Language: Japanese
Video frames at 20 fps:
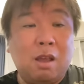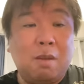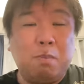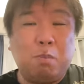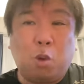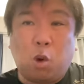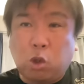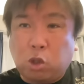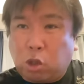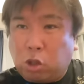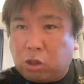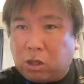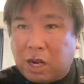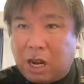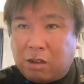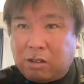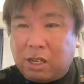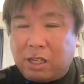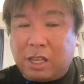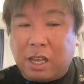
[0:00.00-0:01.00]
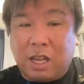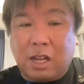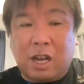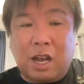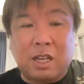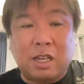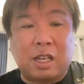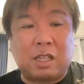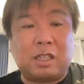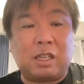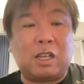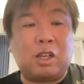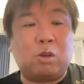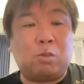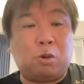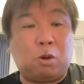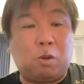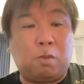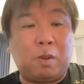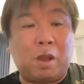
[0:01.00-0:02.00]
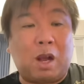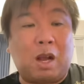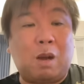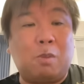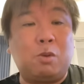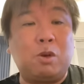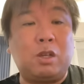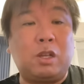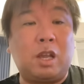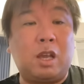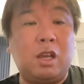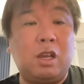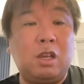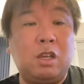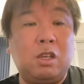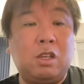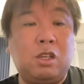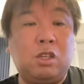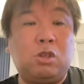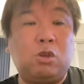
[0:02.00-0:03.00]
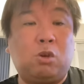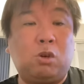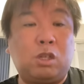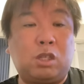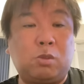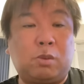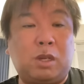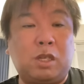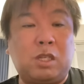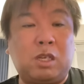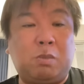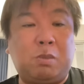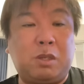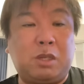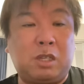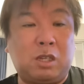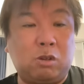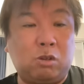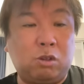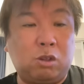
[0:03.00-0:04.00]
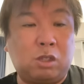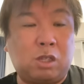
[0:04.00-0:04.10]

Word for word: もうちょっと楽な展開になったけども、中森ね、非常に素晴らしいピッチング。